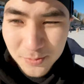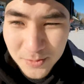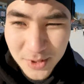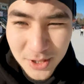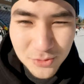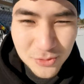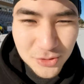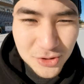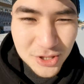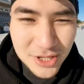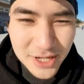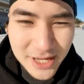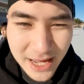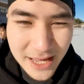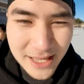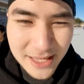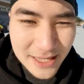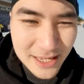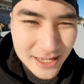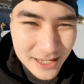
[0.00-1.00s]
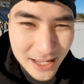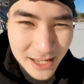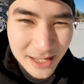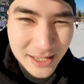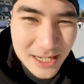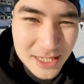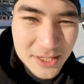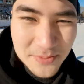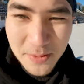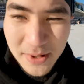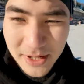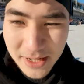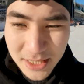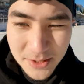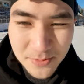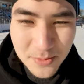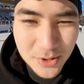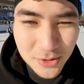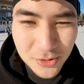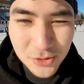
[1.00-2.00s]
Вот мне нужны коньки как раз по
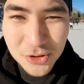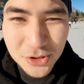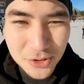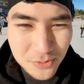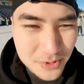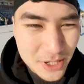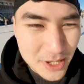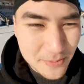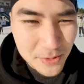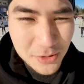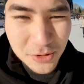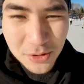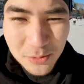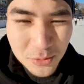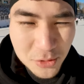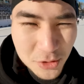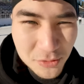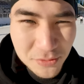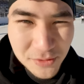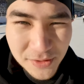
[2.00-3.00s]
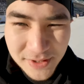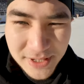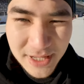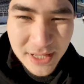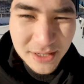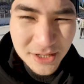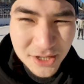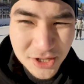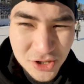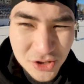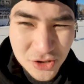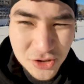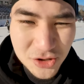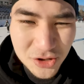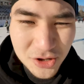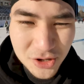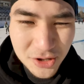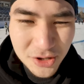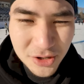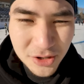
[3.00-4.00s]
размеру, чтобы я потом новую взял, если
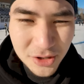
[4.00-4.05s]
что.